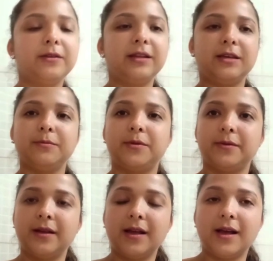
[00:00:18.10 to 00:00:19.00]
eu lembro.
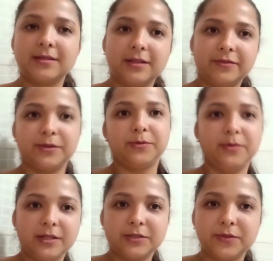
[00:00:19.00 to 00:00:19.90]
As
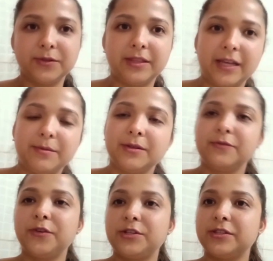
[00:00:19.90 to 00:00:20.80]
leveduras foi o tema
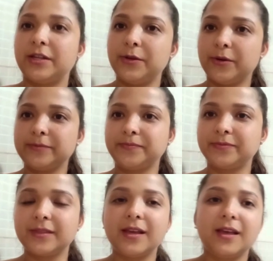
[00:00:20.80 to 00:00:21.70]
do vídeo anterior.
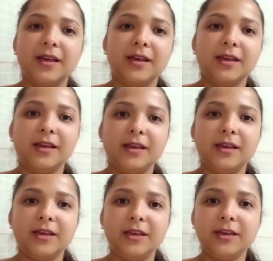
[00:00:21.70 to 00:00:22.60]

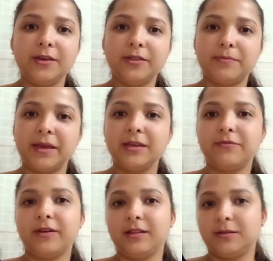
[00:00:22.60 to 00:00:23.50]
E bem
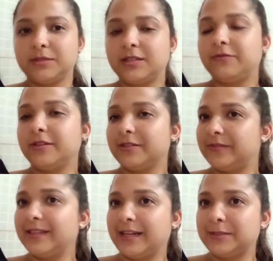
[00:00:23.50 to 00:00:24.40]
que falamos que vinha
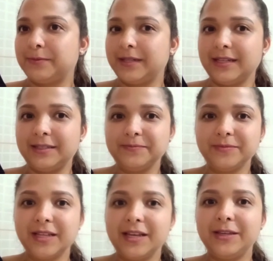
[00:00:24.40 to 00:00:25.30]
novidade por aí.
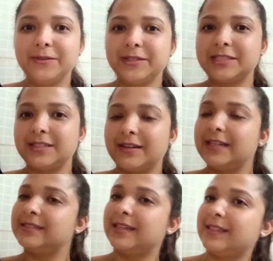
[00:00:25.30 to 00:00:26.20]
E hoje tem uma
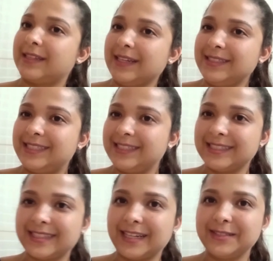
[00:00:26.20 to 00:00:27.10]
receita
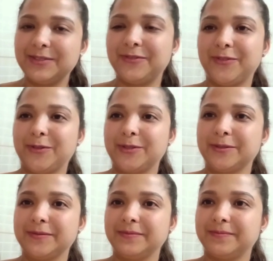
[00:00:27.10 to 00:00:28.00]
quentinha saindo do forno